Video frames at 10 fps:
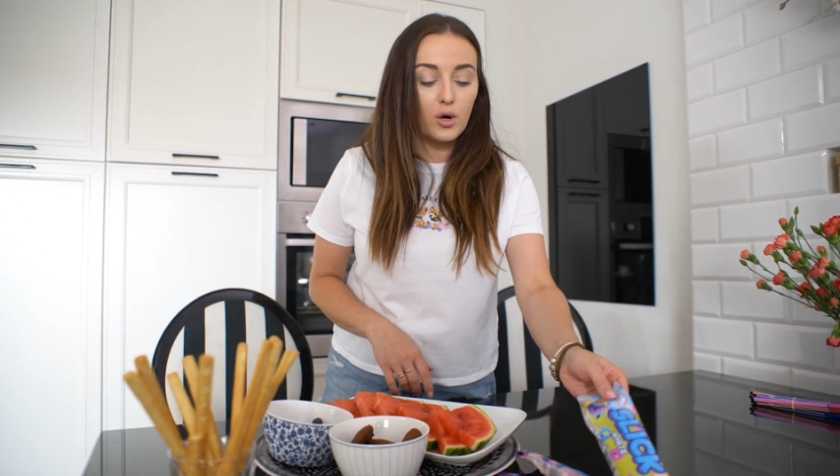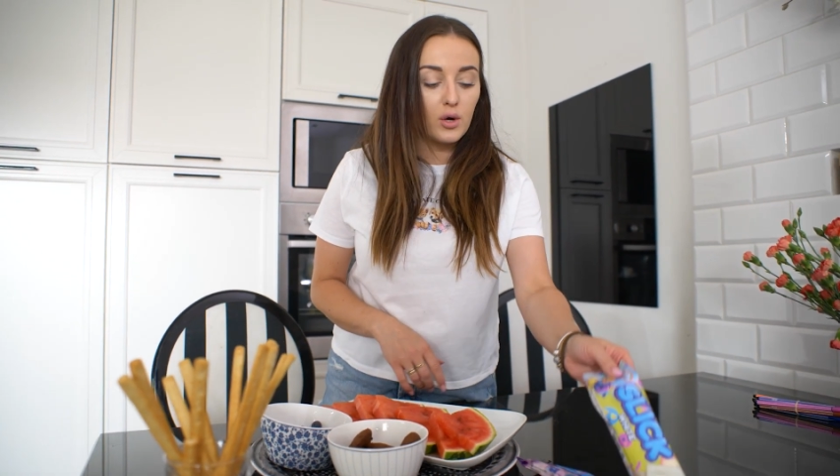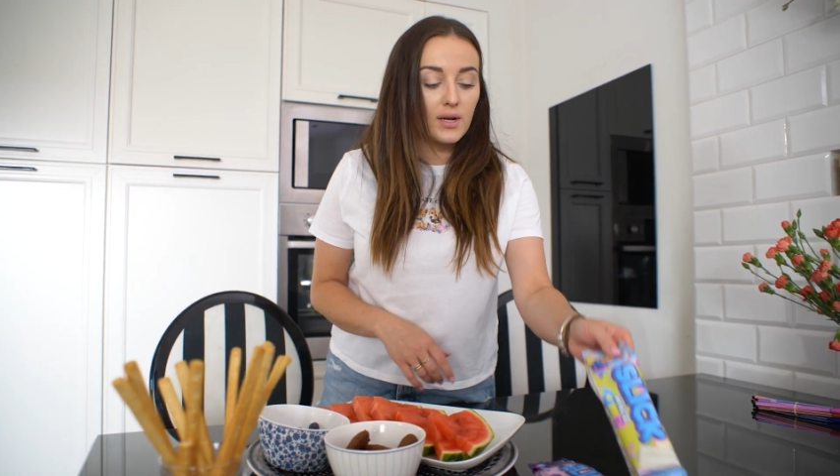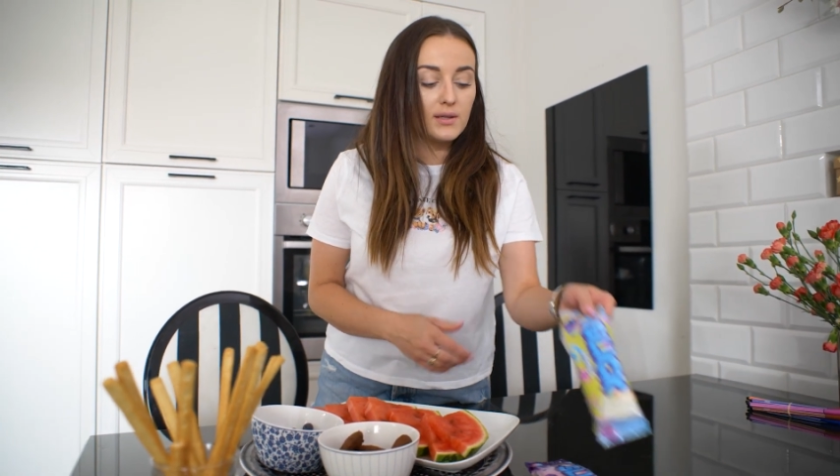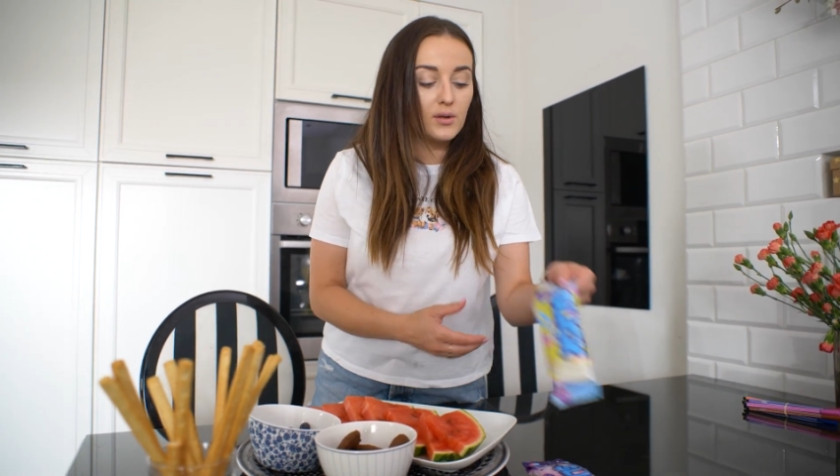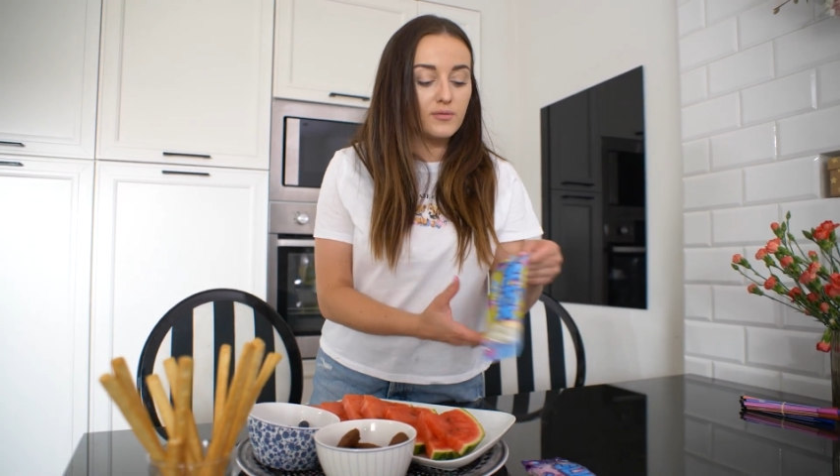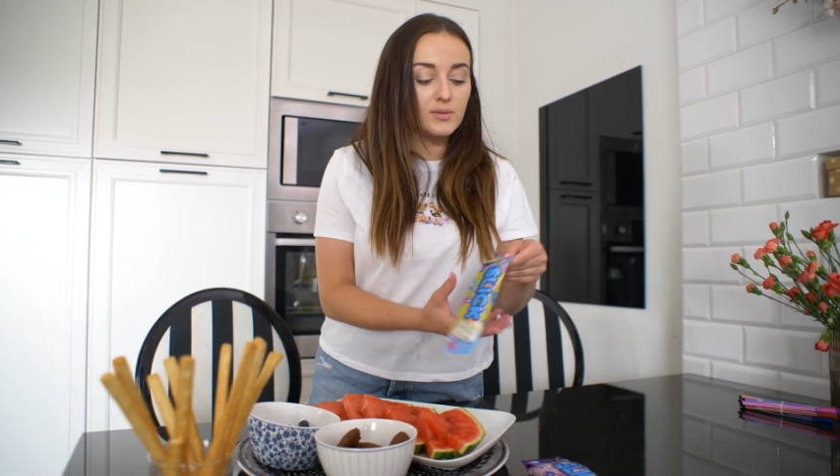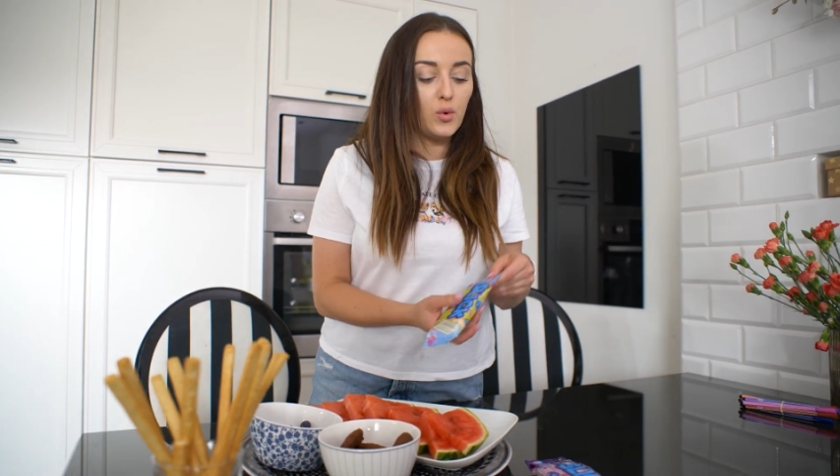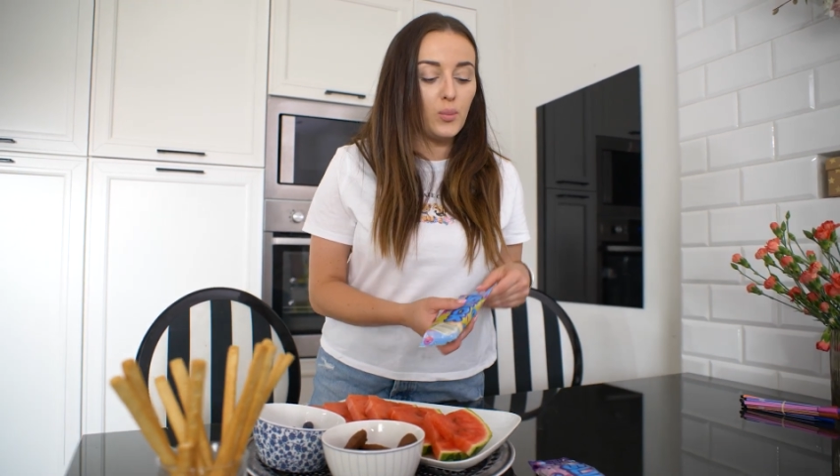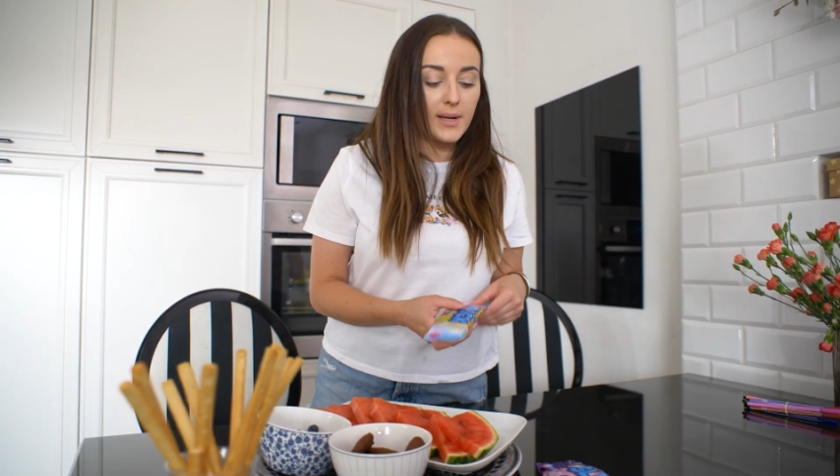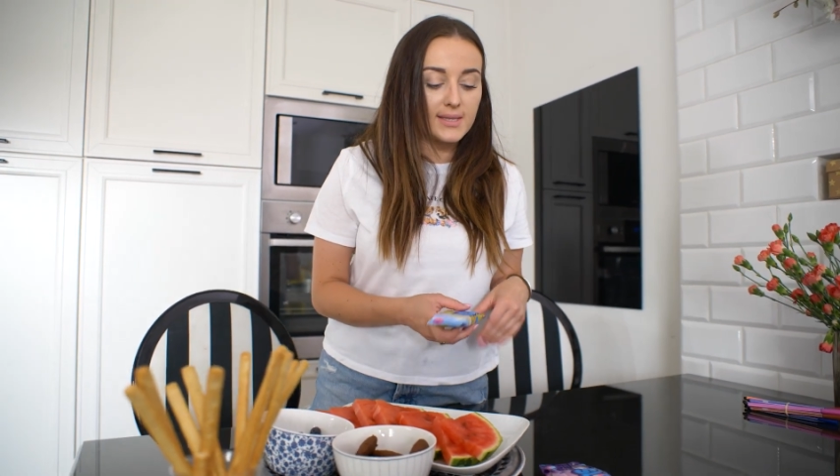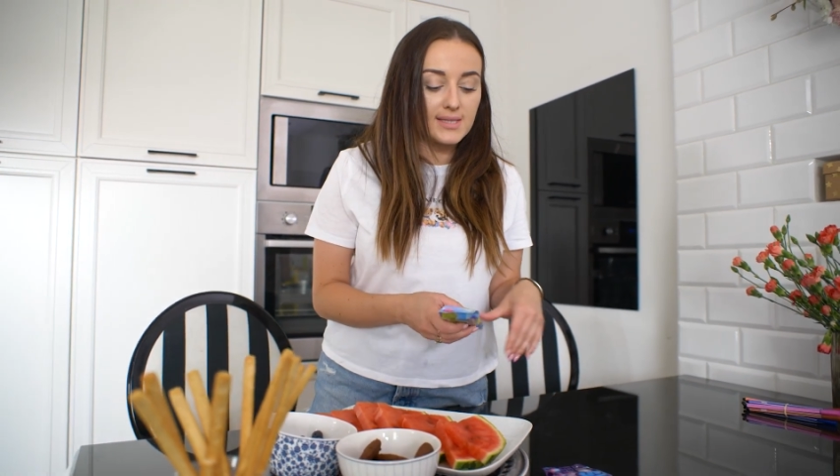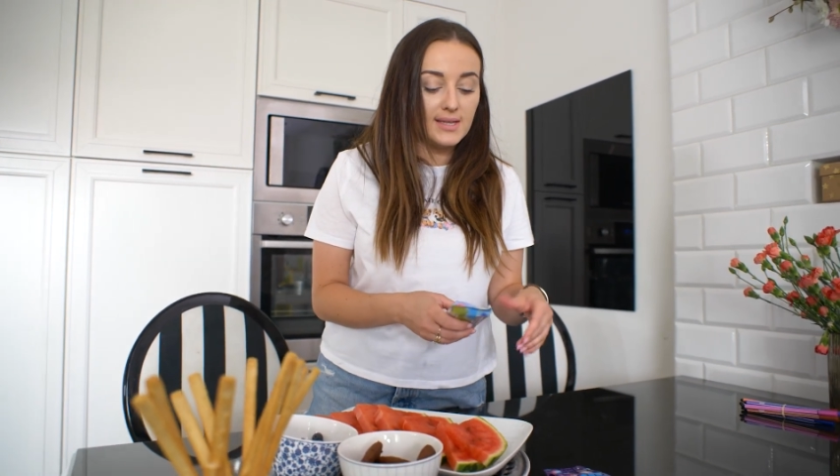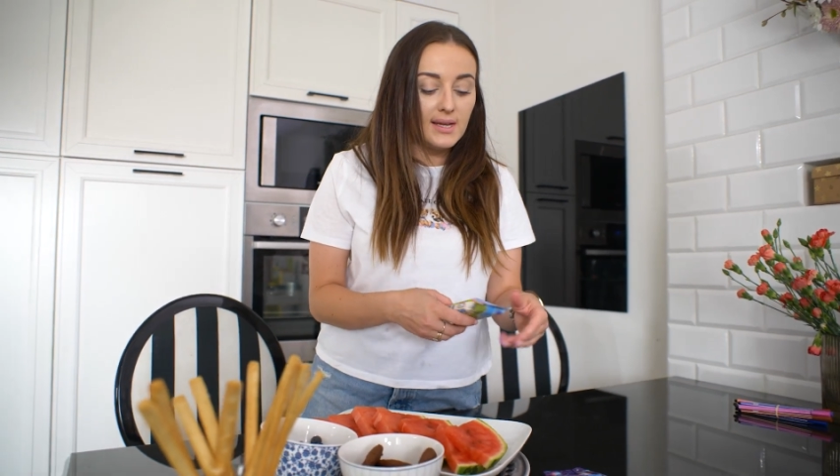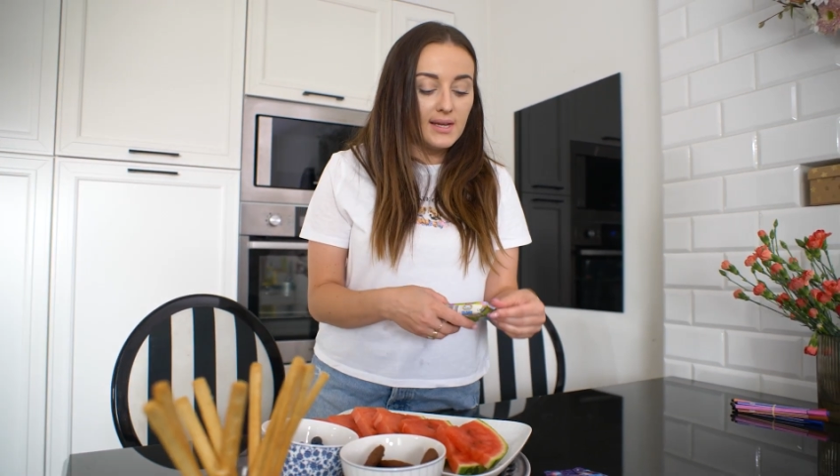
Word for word: Coral do współpracy.